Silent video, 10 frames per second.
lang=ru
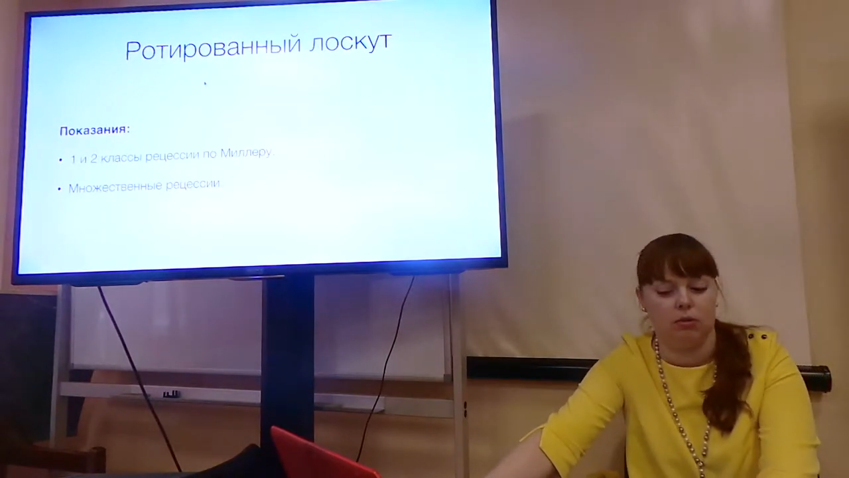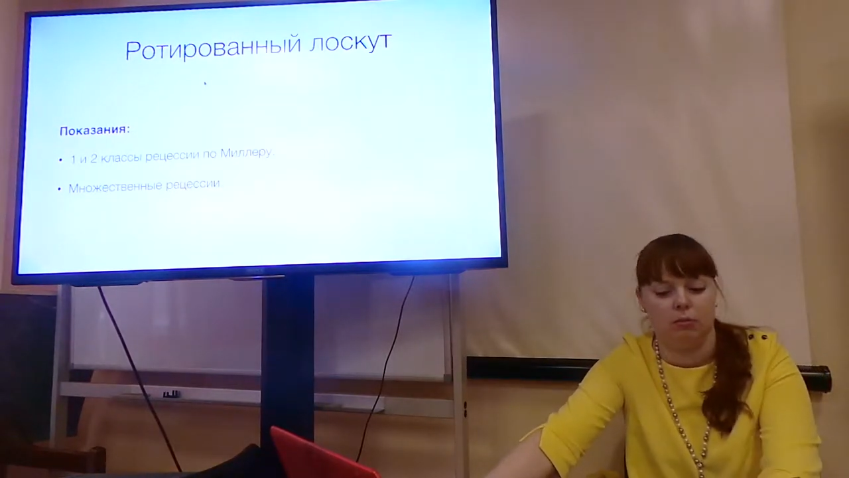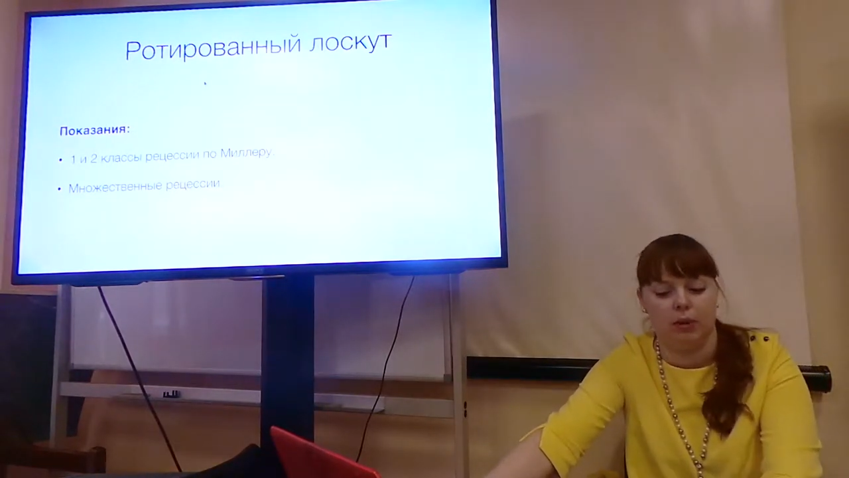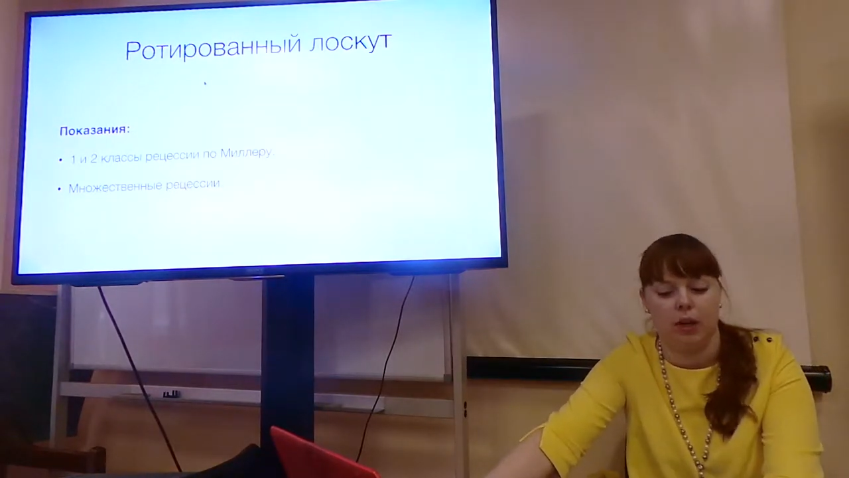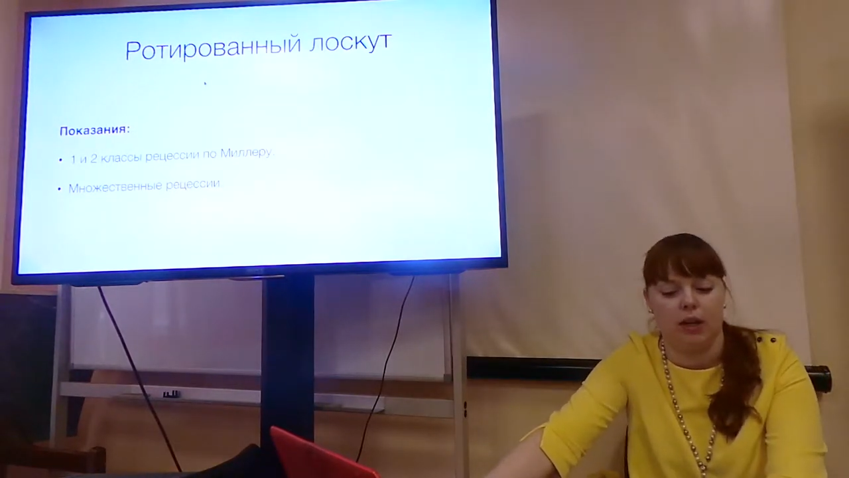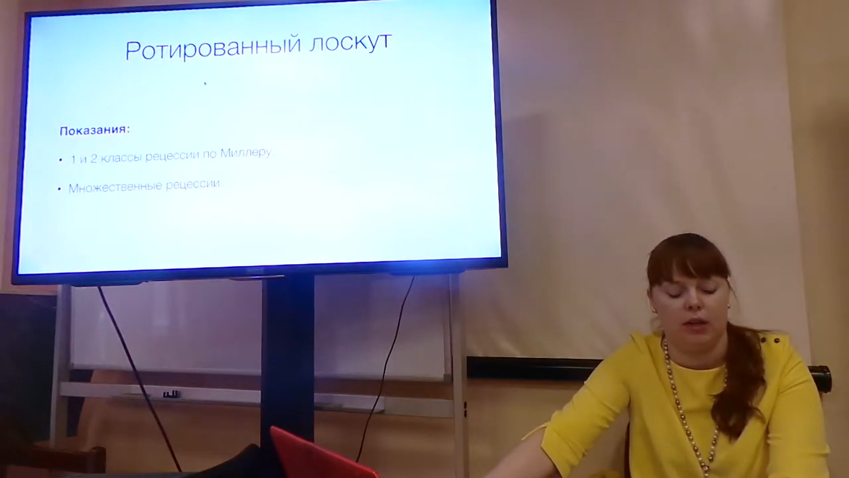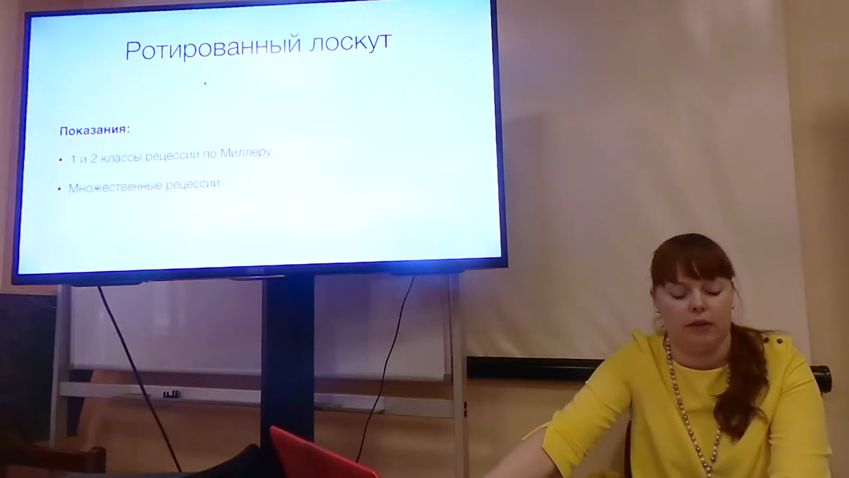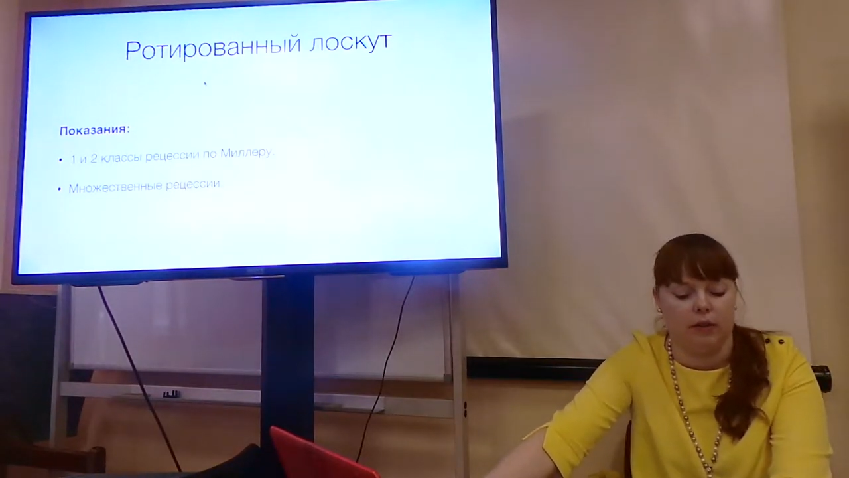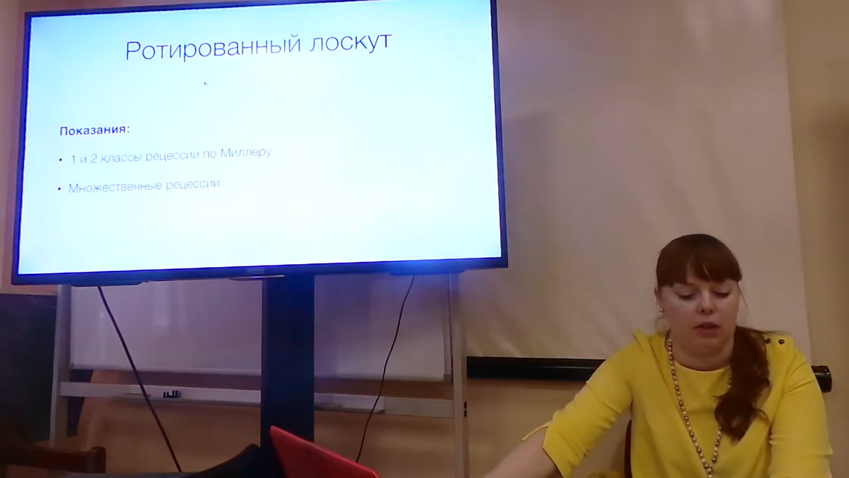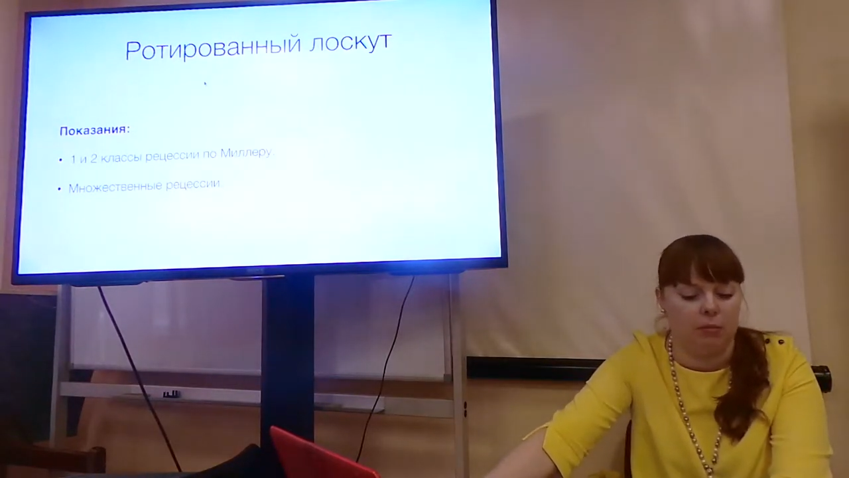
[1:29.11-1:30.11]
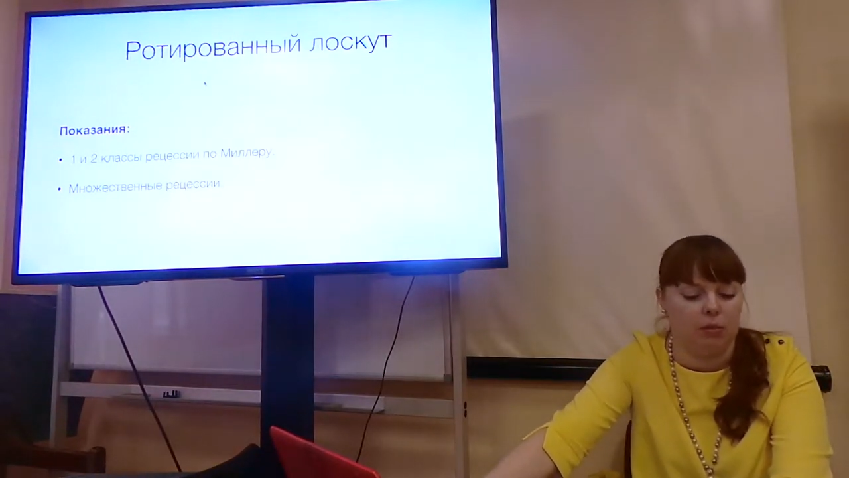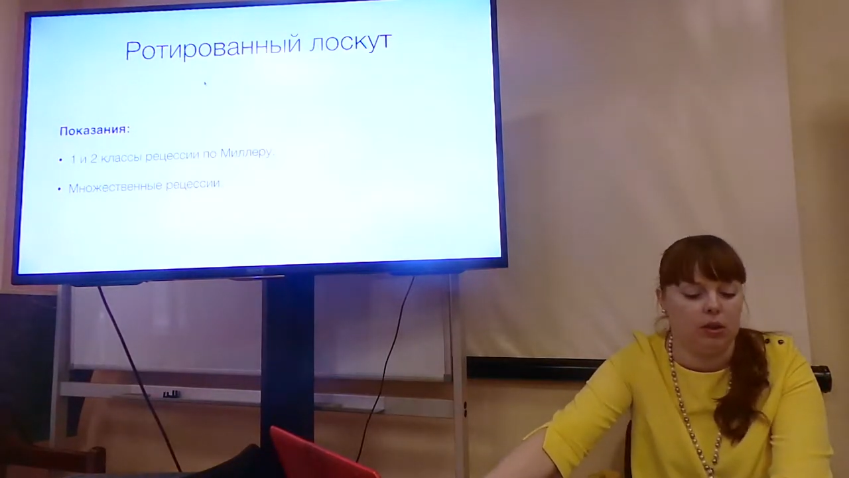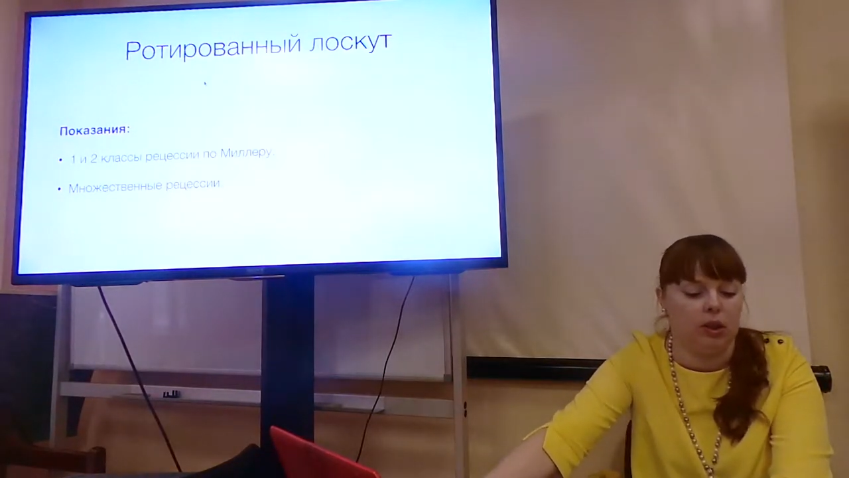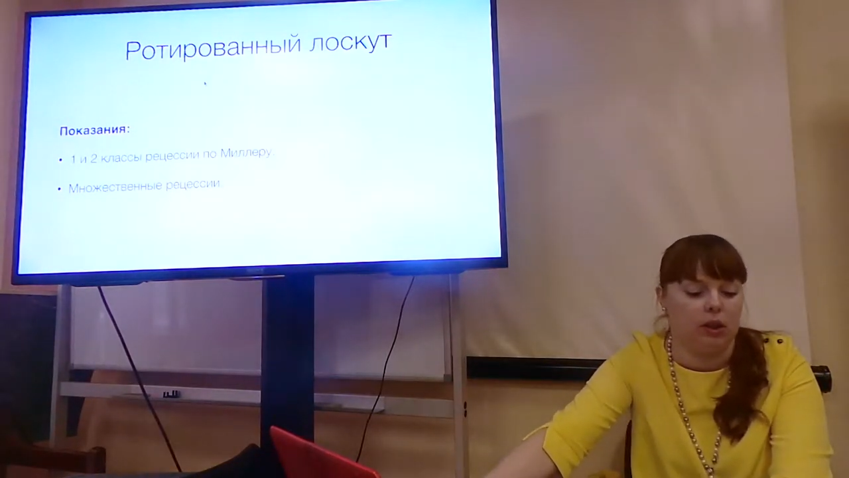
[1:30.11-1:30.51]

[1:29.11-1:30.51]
он показывал работы,